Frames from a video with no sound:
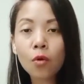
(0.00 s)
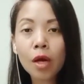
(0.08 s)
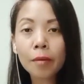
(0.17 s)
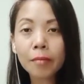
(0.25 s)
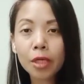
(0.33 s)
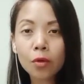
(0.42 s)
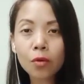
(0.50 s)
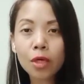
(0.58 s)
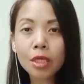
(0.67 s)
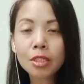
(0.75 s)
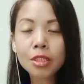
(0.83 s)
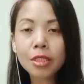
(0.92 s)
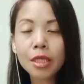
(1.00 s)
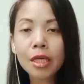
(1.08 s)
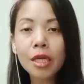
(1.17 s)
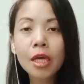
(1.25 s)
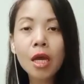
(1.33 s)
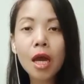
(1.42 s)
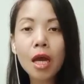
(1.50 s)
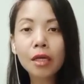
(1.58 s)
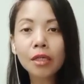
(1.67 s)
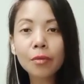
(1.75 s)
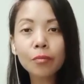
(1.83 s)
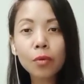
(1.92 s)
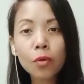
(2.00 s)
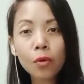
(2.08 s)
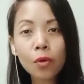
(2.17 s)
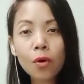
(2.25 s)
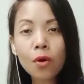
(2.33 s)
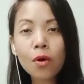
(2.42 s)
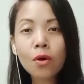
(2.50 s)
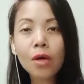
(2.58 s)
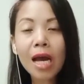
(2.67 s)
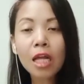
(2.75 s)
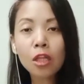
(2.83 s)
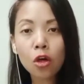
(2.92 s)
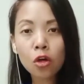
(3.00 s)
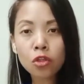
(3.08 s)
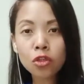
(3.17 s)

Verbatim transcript: uh, Kabukong Alonso PTB.